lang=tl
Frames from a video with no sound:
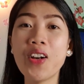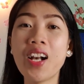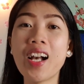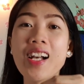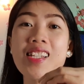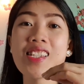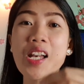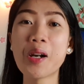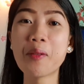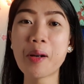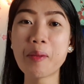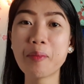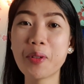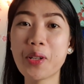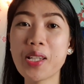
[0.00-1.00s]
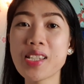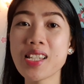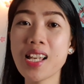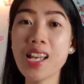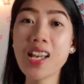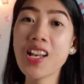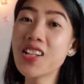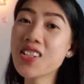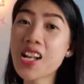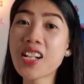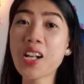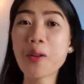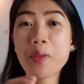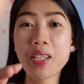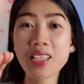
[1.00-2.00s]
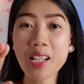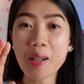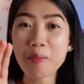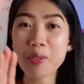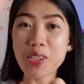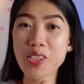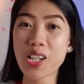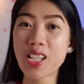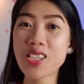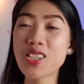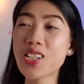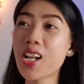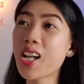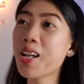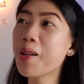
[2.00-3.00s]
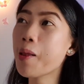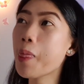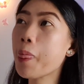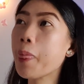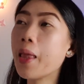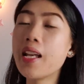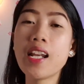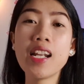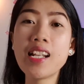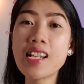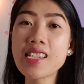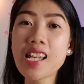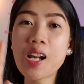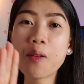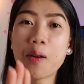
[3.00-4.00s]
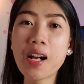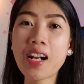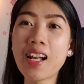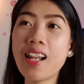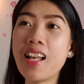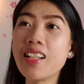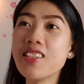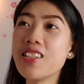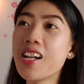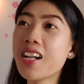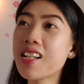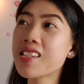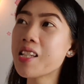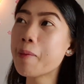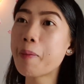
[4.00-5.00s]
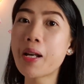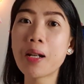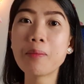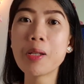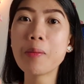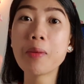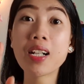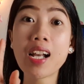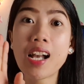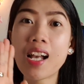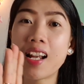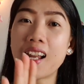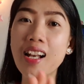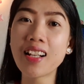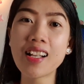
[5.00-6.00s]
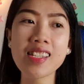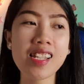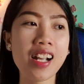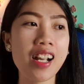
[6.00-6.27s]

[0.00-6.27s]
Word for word: ang asawa mo is gagawin kang muchacha, inasawa ka lang niya kasi para may mag-aalaga sa